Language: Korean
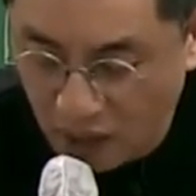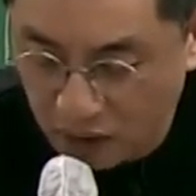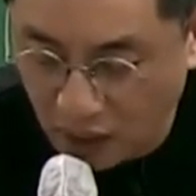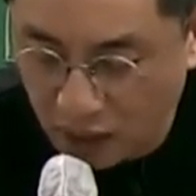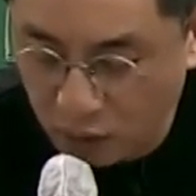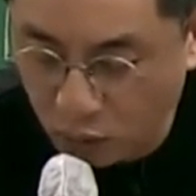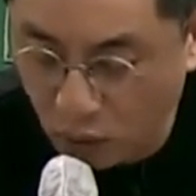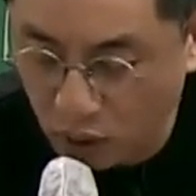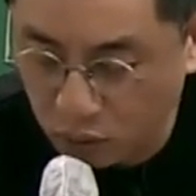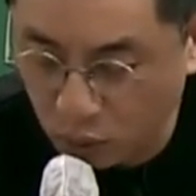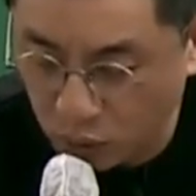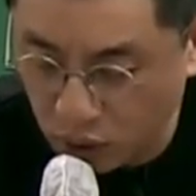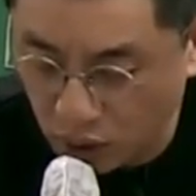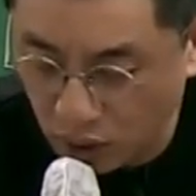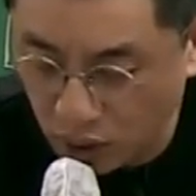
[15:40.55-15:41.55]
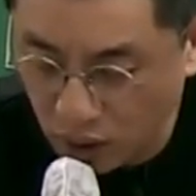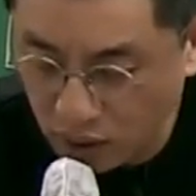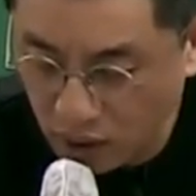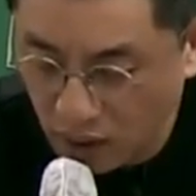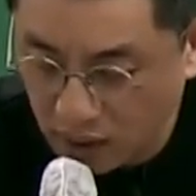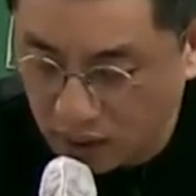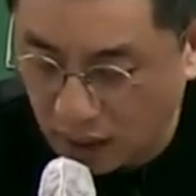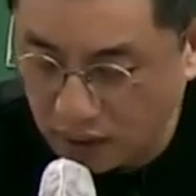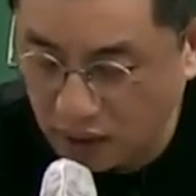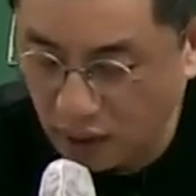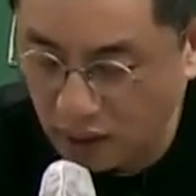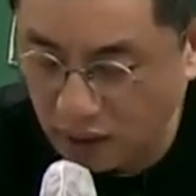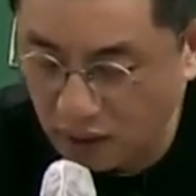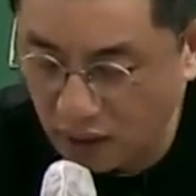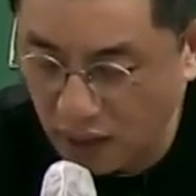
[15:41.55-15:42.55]
네트워크 조직은 자체
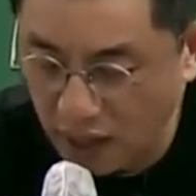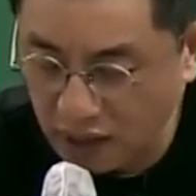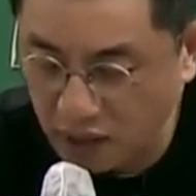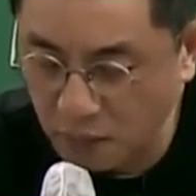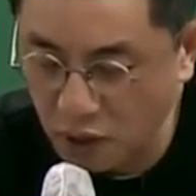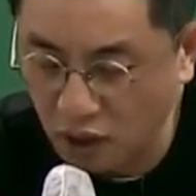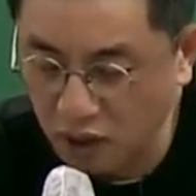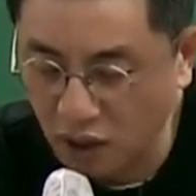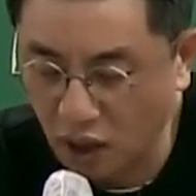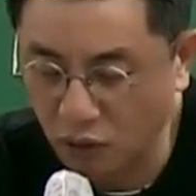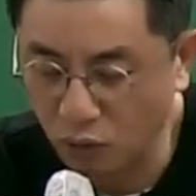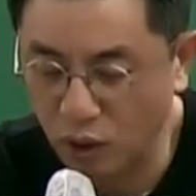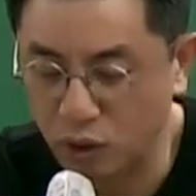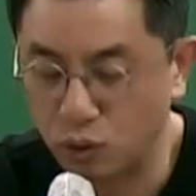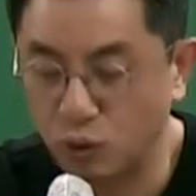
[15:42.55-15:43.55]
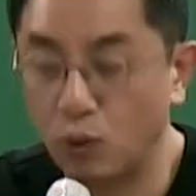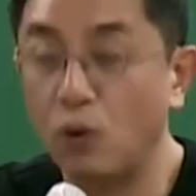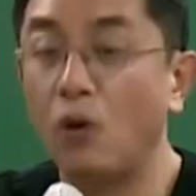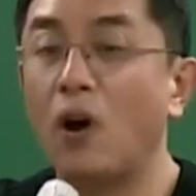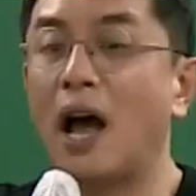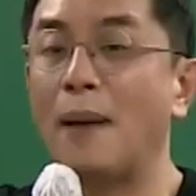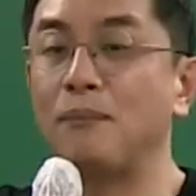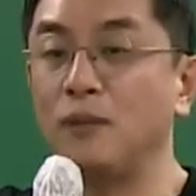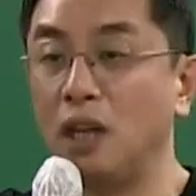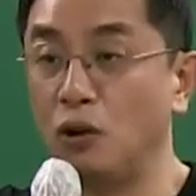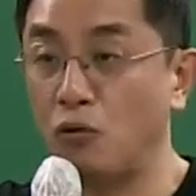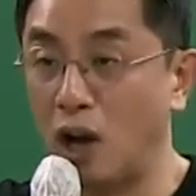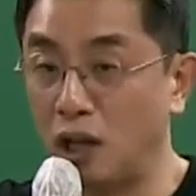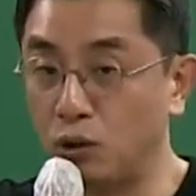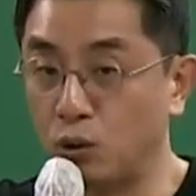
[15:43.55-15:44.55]
기능을 핵심 역량 위주로
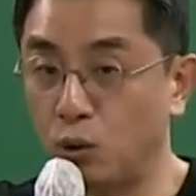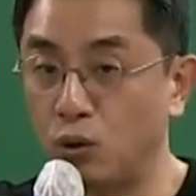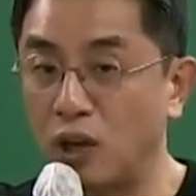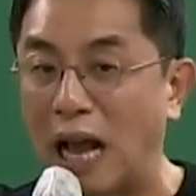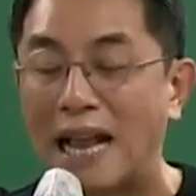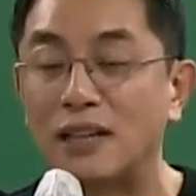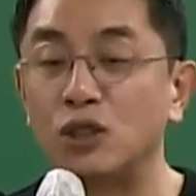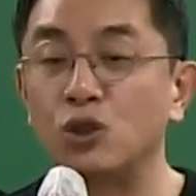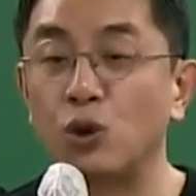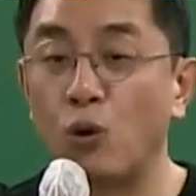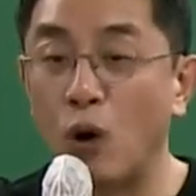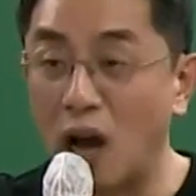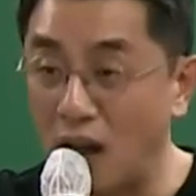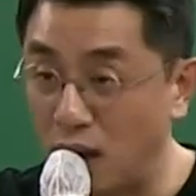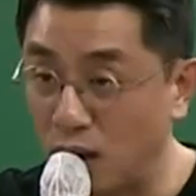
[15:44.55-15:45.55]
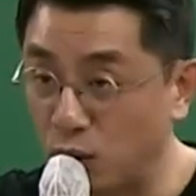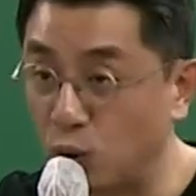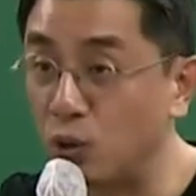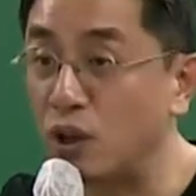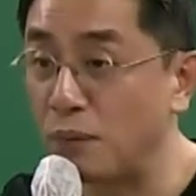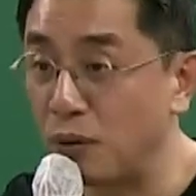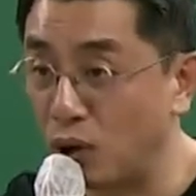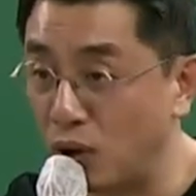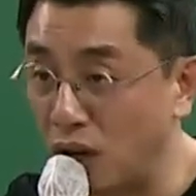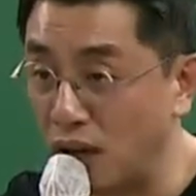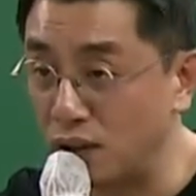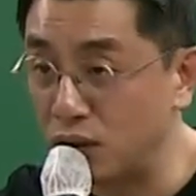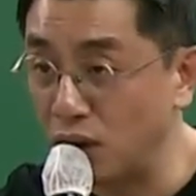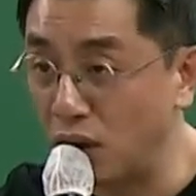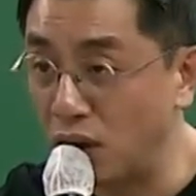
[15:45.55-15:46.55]
합리화 또는 간소화, 이렇게
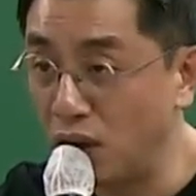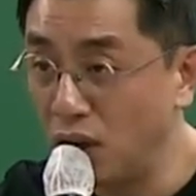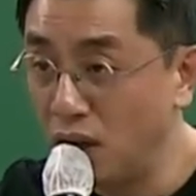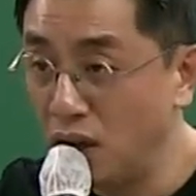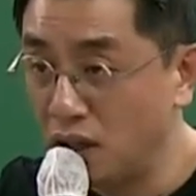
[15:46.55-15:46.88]
표현하죠.